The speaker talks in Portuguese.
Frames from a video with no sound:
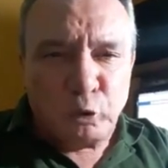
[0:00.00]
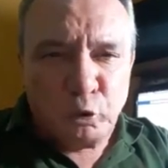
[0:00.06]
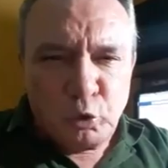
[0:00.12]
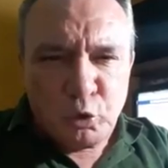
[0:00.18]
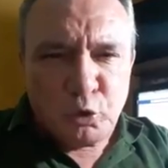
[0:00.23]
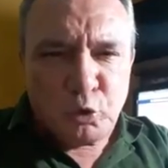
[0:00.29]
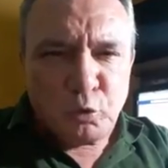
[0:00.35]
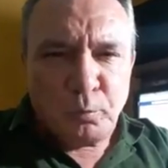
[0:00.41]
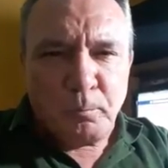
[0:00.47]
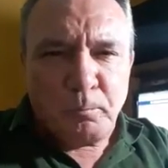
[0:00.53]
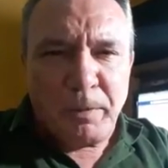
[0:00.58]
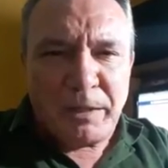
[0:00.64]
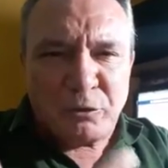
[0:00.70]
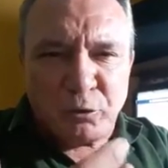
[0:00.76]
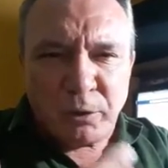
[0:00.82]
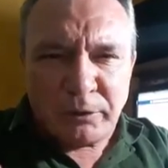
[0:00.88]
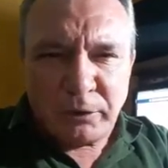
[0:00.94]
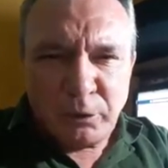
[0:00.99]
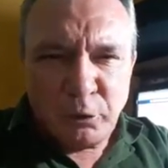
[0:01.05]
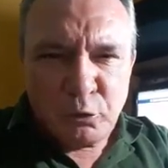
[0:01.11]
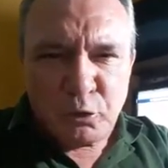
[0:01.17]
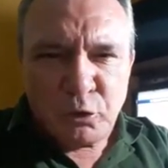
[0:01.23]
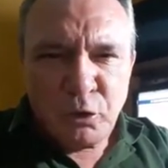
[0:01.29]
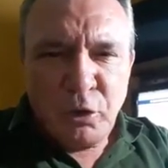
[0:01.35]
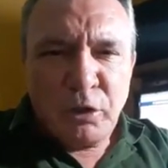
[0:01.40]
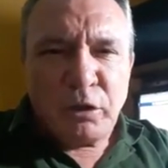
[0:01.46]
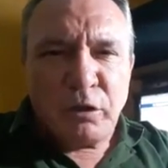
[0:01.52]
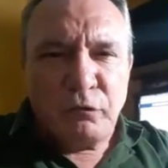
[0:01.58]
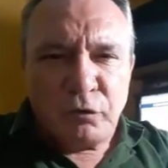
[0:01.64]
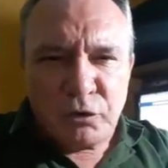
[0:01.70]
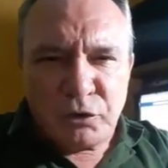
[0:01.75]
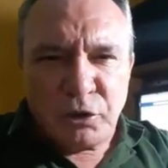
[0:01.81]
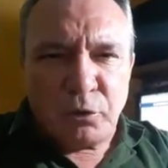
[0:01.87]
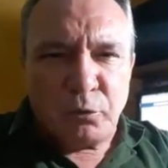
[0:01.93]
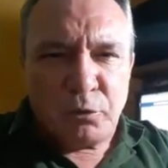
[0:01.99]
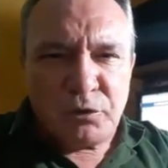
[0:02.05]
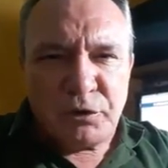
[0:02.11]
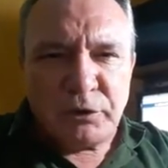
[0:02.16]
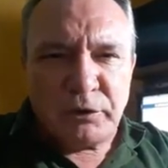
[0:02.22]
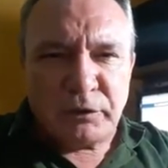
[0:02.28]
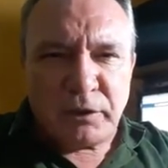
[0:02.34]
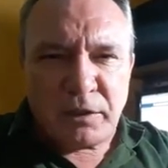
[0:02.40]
torço, peço a Deus que você consiga